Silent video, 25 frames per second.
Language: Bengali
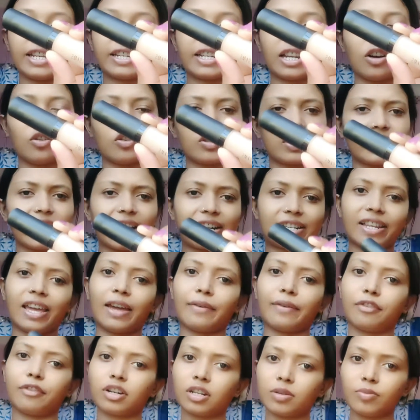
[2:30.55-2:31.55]
এটা হচ্ছে একটা
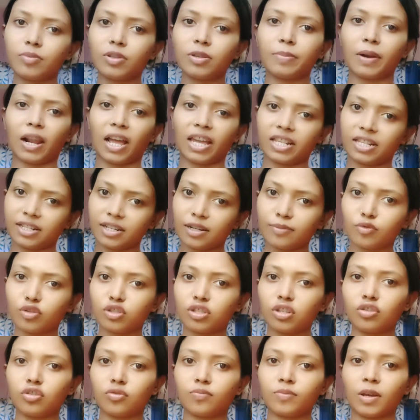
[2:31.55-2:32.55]
অ্যাফোর্ডেবল প্রাইসের
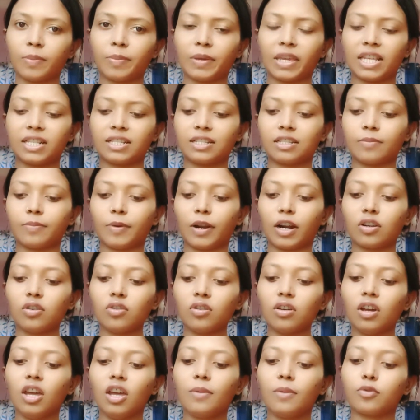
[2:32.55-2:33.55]
মধ্যে তোমরা পেয়ে যেতে পারো